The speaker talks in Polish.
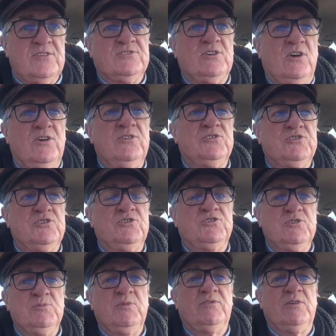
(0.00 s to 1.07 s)
co o ich
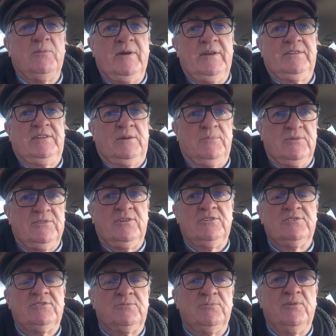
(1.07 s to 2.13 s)
życiu mówią media, bo to
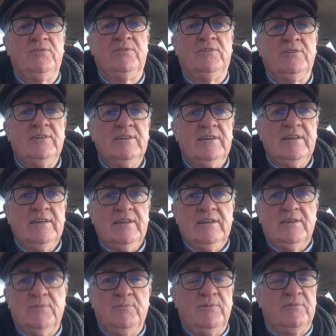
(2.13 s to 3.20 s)
jest, mówią,
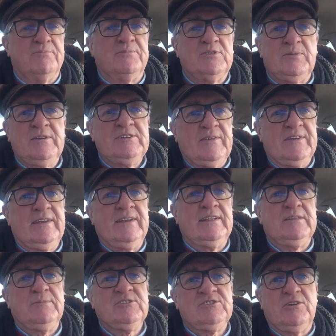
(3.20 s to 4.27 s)
proszę Państwa, ja na
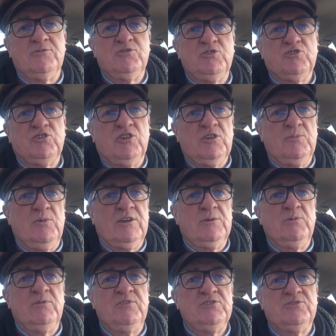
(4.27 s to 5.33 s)
temat Stanów Zjednoczonych
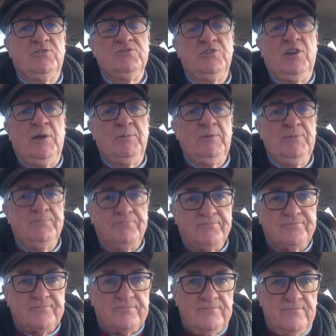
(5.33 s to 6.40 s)
mogę mówić godzinami
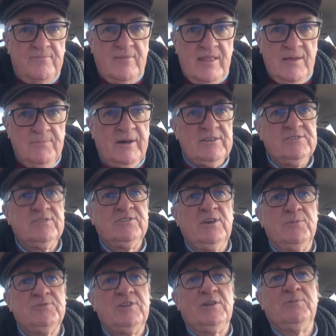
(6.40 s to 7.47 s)
bardzo
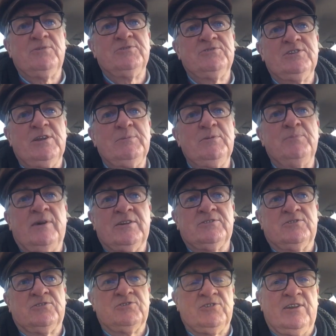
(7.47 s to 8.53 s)
dobrze albo godzinami
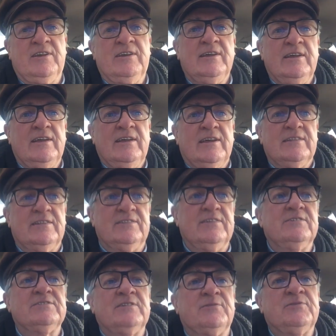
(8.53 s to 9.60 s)
bardzo źle.
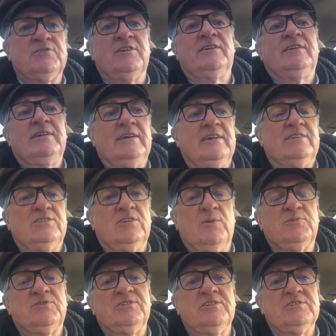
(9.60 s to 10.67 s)
Dlatego zawsze
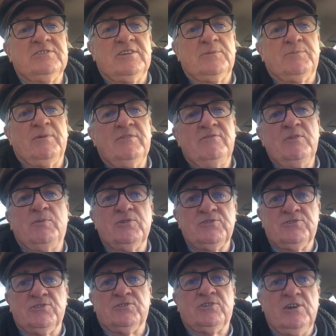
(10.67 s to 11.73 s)
dobrze jest, tak powiem,
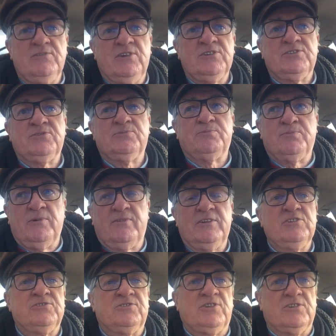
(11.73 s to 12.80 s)
wypośrodkować,
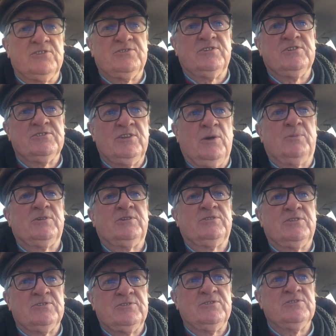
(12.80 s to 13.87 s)
powiedzieć to, co jest dobre,
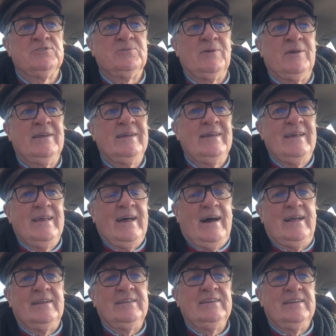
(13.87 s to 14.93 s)
to, co jest złe,
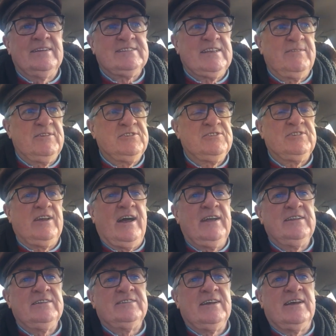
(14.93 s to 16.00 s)
ale nie nastawiać się
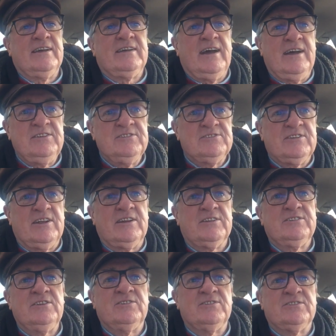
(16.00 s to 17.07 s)
ani tak, ani srak,
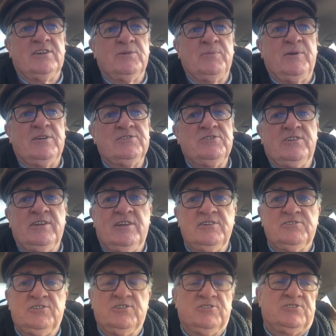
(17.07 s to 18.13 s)
tylko tak bardziej
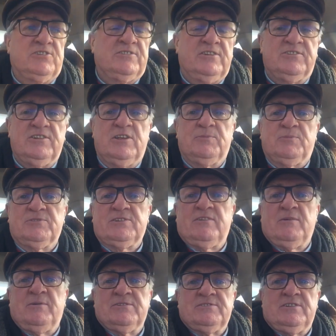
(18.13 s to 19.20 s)
realistycznie. Na tyle
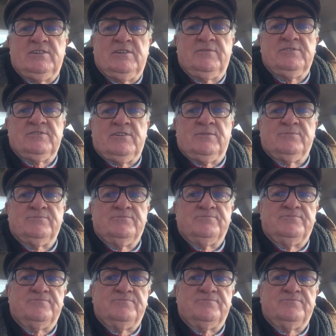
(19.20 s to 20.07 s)
pozdrawiam Was stanowisko.